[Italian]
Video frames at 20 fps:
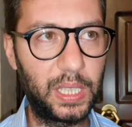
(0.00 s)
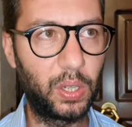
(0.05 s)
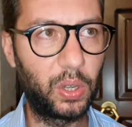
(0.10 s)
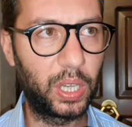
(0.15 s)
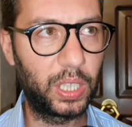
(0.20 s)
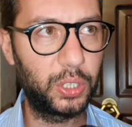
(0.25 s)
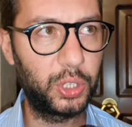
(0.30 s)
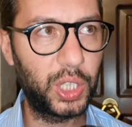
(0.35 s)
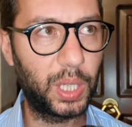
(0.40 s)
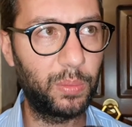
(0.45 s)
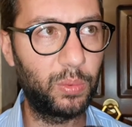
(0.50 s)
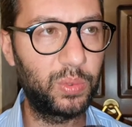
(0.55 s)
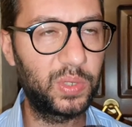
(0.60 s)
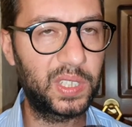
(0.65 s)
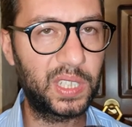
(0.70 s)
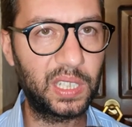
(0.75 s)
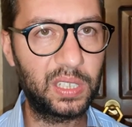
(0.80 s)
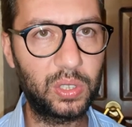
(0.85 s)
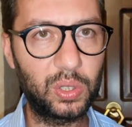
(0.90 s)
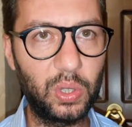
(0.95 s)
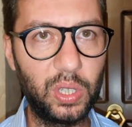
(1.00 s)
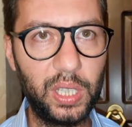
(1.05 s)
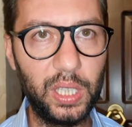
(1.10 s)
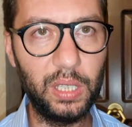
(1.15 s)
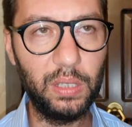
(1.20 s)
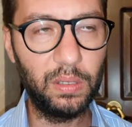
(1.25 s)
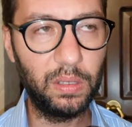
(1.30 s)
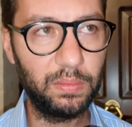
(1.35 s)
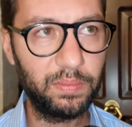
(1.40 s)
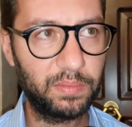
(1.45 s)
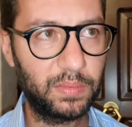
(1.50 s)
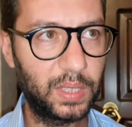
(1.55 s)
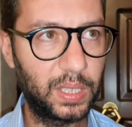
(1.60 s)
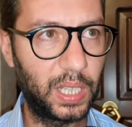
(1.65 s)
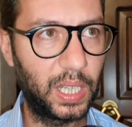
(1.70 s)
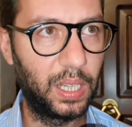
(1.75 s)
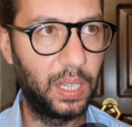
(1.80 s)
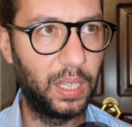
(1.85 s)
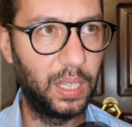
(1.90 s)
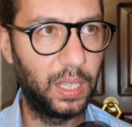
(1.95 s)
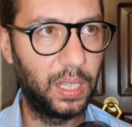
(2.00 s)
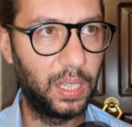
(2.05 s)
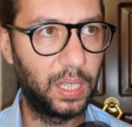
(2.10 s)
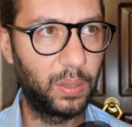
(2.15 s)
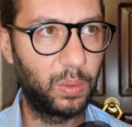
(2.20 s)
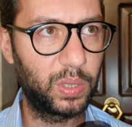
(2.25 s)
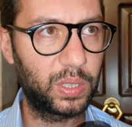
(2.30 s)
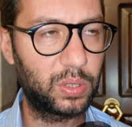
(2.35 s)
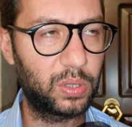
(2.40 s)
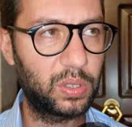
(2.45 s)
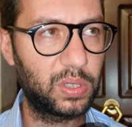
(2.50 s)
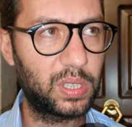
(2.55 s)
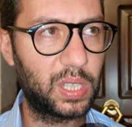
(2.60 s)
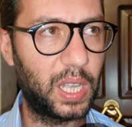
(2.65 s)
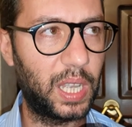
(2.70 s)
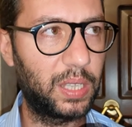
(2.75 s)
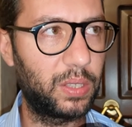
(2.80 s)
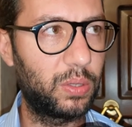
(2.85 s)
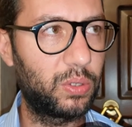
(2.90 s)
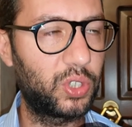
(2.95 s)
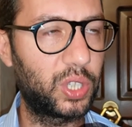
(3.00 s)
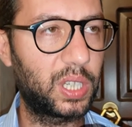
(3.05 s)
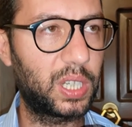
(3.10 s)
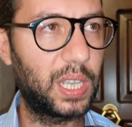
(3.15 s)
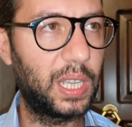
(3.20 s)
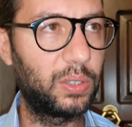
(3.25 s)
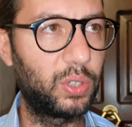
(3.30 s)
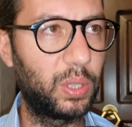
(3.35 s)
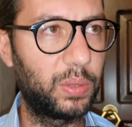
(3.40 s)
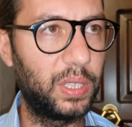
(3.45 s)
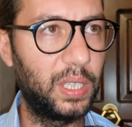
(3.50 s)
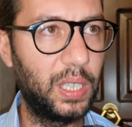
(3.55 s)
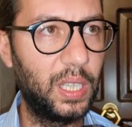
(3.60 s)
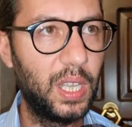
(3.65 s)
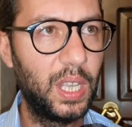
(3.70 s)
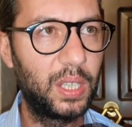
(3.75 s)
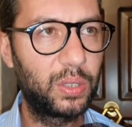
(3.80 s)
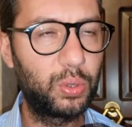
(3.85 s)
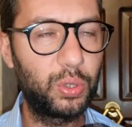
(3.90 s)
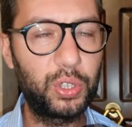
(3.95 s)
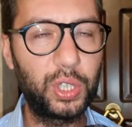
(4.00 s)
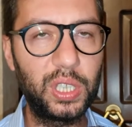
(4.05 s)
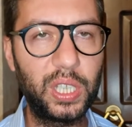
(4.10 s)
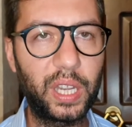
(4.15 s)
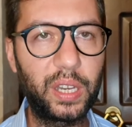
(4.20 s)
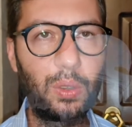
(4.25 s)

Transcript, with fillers: lanciamo un sassolino nel, in questo stagno cercando di suscitare